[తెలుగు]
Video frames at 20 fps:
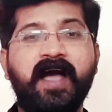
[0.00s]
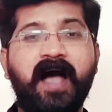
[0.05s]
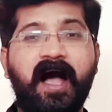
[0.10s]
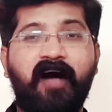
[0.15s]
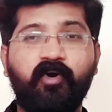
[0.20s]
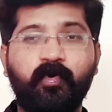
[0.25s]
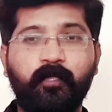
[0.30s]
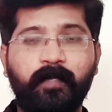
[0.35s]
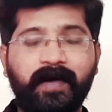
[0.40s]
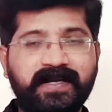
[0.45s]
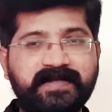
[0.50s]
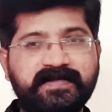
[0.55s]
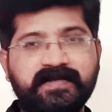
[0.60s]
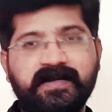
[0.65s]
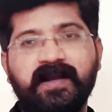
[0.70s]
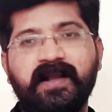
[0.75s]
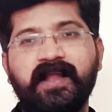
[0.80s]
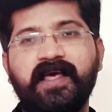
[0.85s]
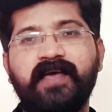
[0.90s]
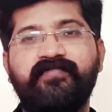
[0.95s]
ఆవిడ
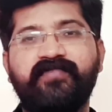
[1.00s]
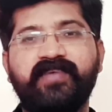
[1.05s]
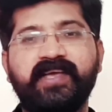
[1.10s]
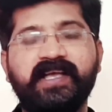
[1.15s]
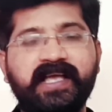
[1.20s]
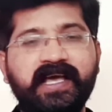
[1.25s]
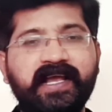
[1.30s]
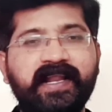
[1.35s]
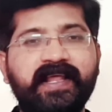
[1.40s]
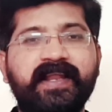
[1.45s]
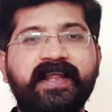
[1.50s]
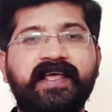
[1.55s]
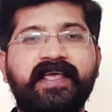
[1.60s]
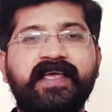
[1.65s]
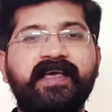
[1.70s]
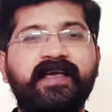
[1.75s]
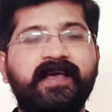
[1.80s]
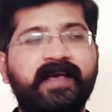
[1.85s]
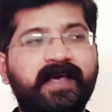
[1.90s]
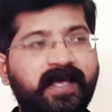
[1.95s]
పర్సనల్ లైఫ్కి
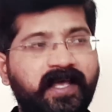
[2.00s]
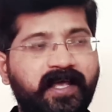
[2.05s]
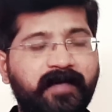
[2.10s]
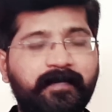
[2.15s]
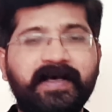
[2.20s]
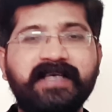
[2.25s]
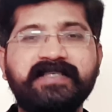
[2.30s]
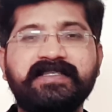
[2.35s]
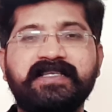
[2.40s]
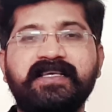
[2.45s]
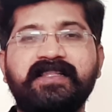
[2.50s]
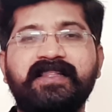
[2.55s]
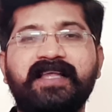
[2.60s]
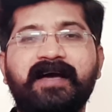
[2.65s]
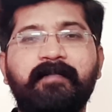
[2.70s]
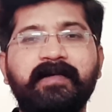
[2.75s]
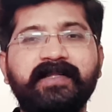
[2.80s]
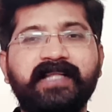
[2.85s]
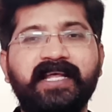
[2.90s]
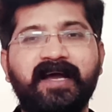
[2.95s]
కెరీర్కి ఇమేజ్కి
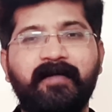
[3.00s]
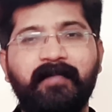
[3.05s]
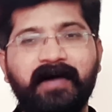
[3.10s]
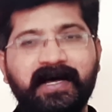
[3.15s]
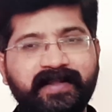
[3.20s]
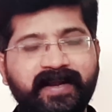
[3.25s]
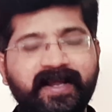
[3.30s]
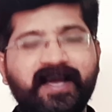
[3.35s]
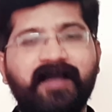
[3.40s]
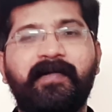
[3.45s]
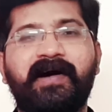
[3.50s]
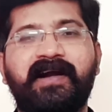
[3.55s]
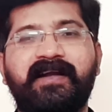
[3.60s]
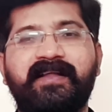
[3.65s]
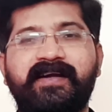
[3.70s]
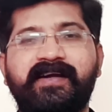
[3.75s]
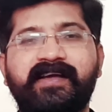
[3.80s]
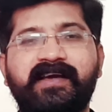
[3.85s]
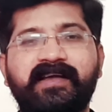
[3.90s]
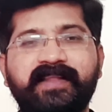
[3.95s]
దెబ్బతినే మాదిరిగా
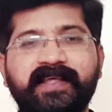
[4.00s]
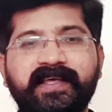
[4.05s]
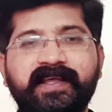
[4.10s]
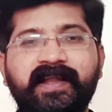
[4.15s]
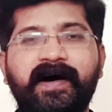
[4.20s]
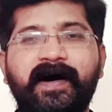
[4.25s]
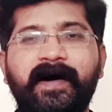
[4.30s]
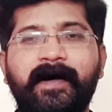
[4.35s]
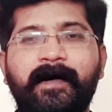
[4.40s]
మాట్లాడాడు కదా ఈయన